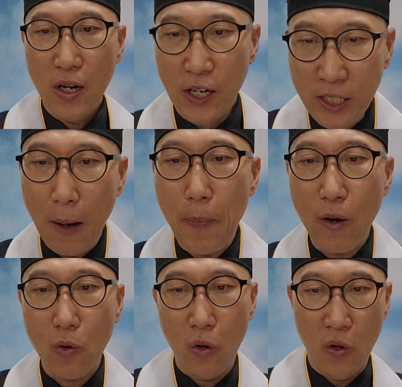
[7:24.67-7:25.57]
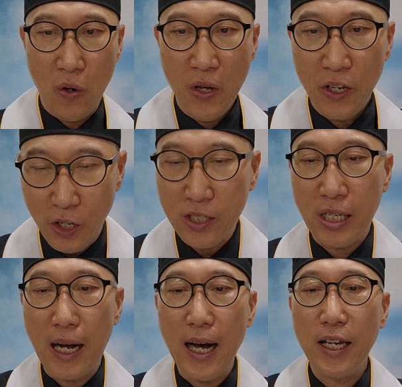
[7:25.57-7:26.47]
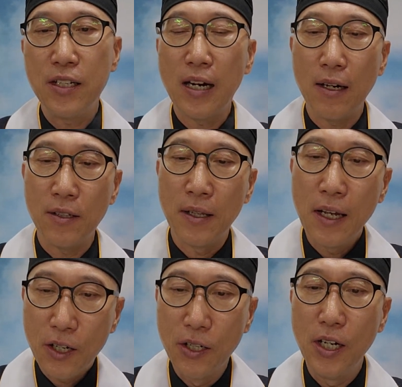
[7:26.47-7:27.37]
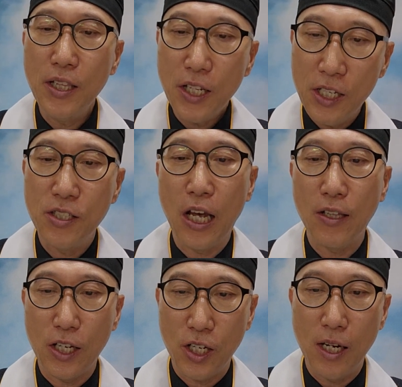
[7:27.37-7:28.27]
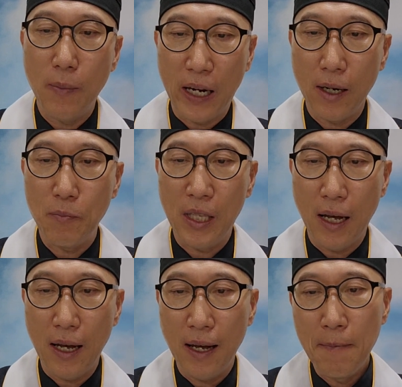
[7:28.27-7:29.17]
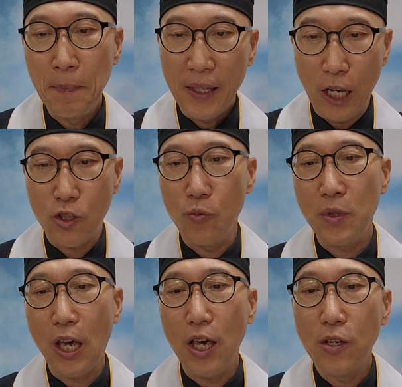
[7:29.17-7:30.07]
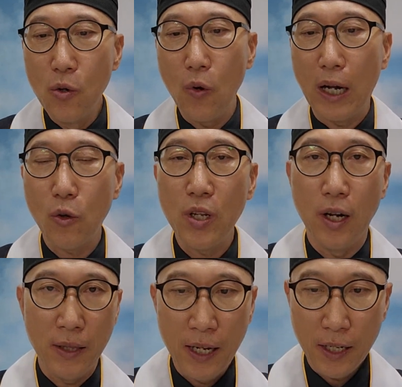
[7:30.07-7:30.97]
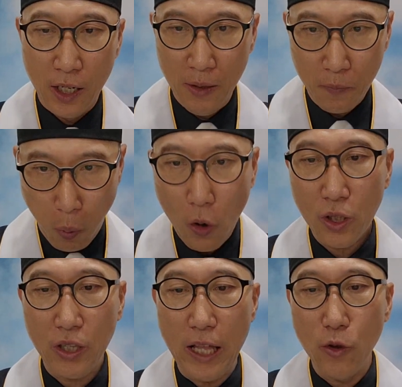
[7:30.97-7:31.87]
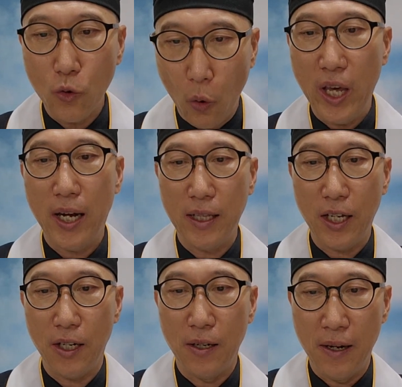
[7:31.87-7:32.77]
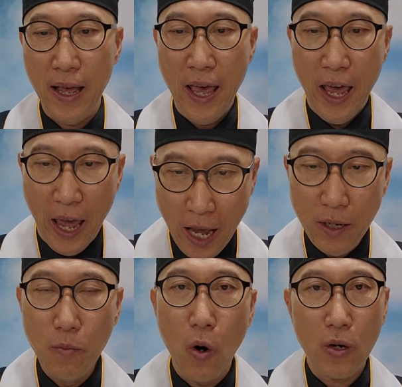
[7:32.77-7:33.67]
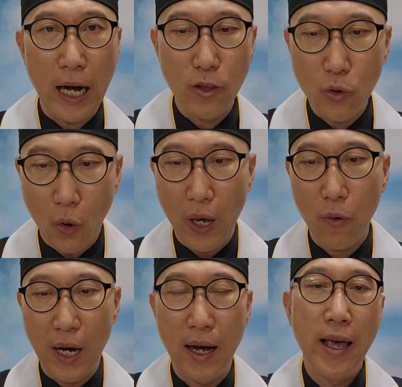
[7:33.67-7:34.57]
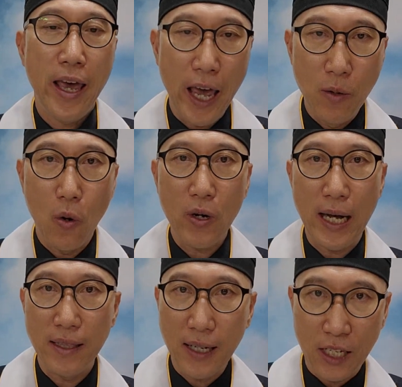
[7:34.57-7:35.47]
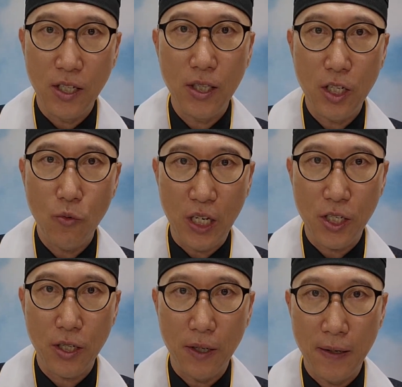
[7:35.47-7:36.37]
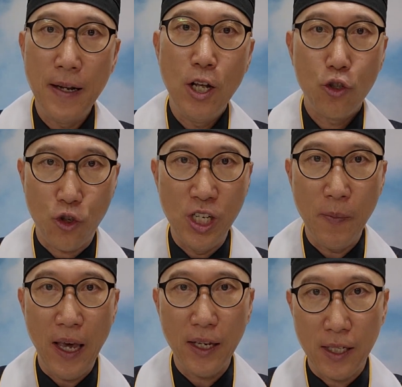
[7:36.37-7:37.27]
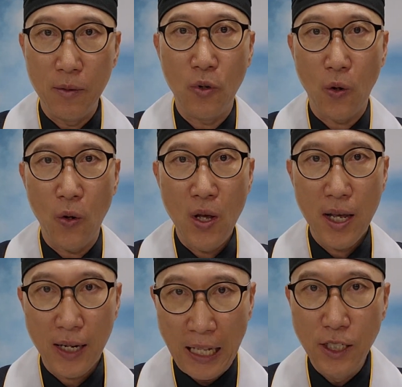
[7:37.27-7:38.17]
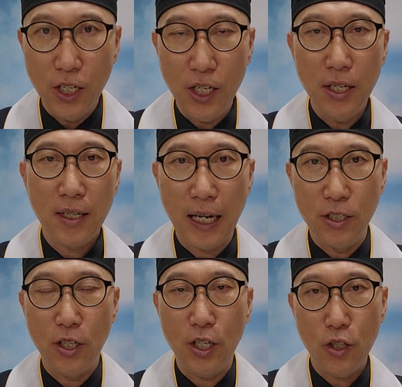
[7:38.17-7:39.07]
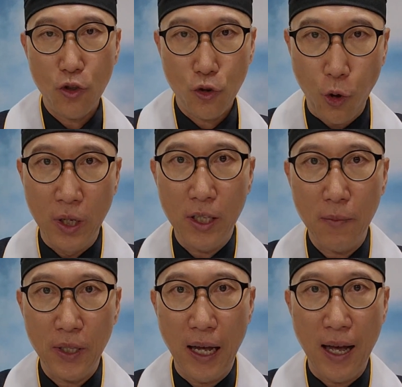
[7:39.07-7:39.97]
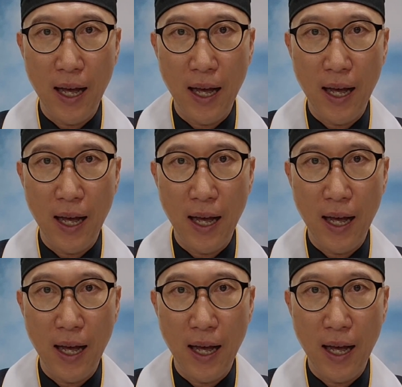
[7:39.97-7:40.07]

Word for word: 응답받고 역사가 일어나는 그런 인생 되시길 바랍니다. 예수님께 영광 돌리는 그런 복된 교회가 되기를 행복한 교회와 행복한 가정들이 되시기를 주님의 이름으로 간절히 간절히 축원드립니다.